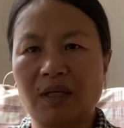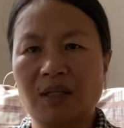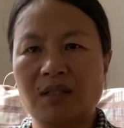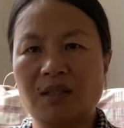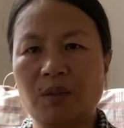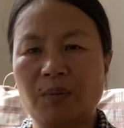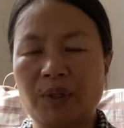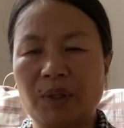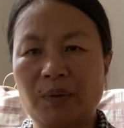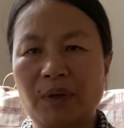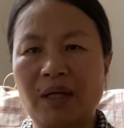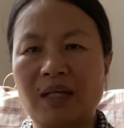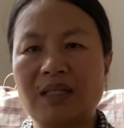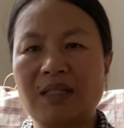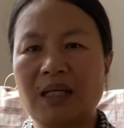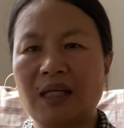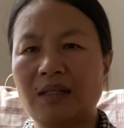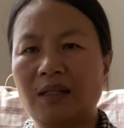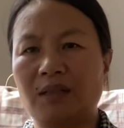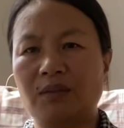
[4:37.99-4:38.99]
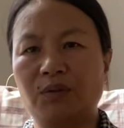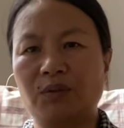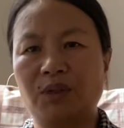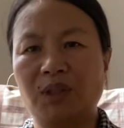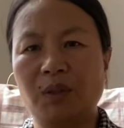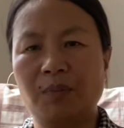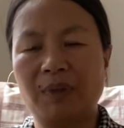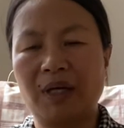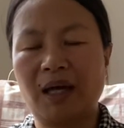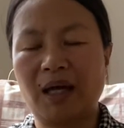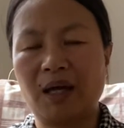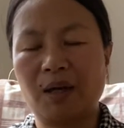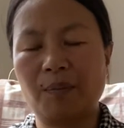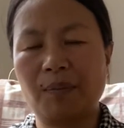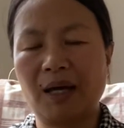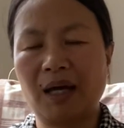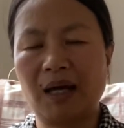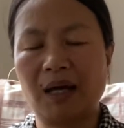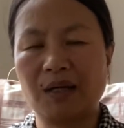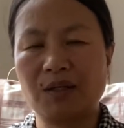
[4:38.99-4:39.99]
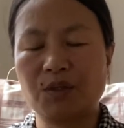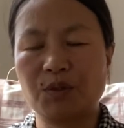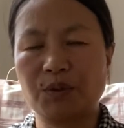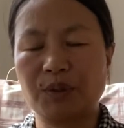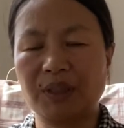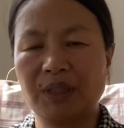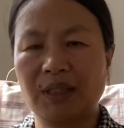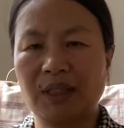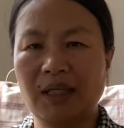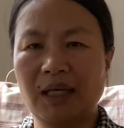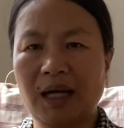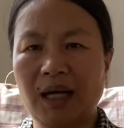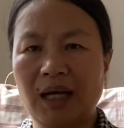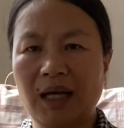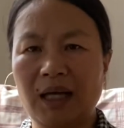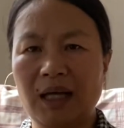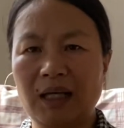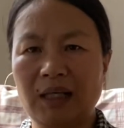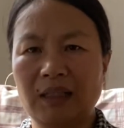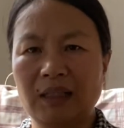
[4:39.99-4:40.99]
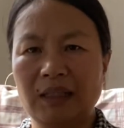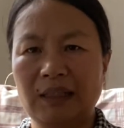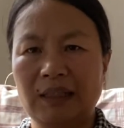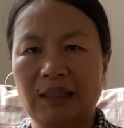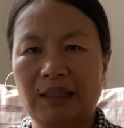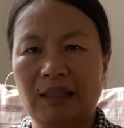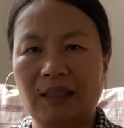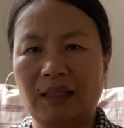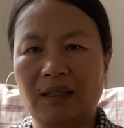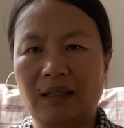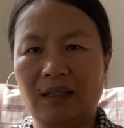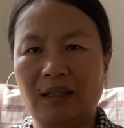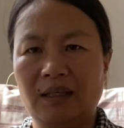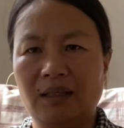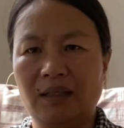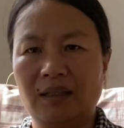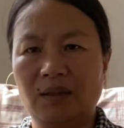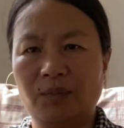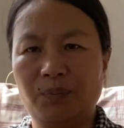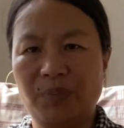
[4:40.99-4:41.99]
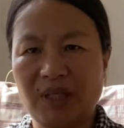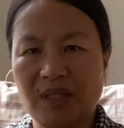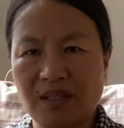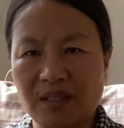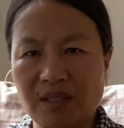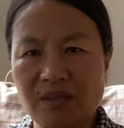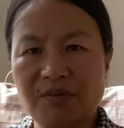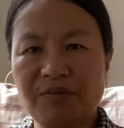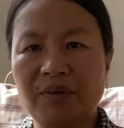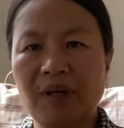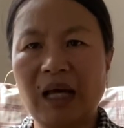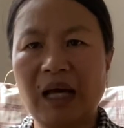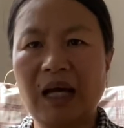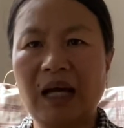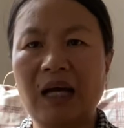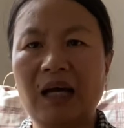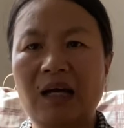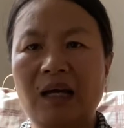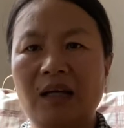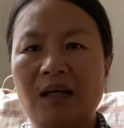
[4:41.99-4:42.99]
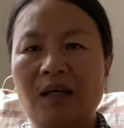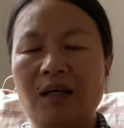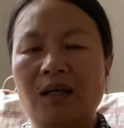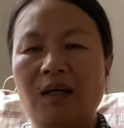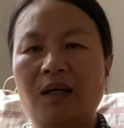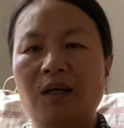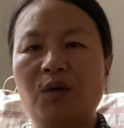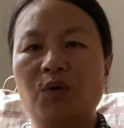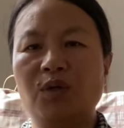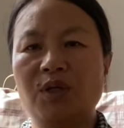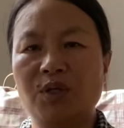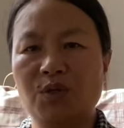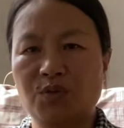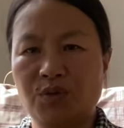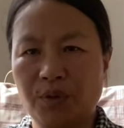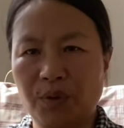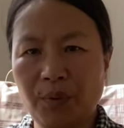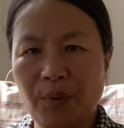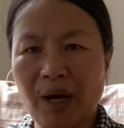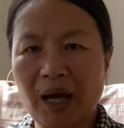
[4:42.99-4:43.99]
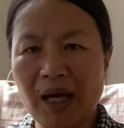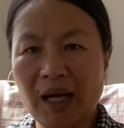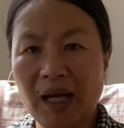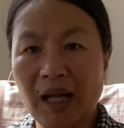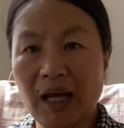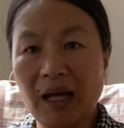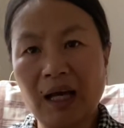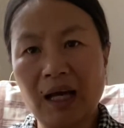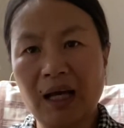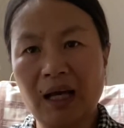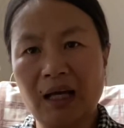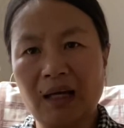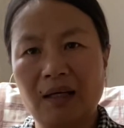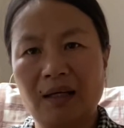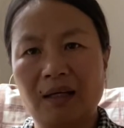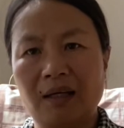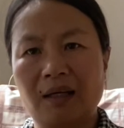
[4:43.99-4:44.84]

这边华人家长就特别害怕，说的，哎呀，呃，被欺负啦，呃，或者学坏啦。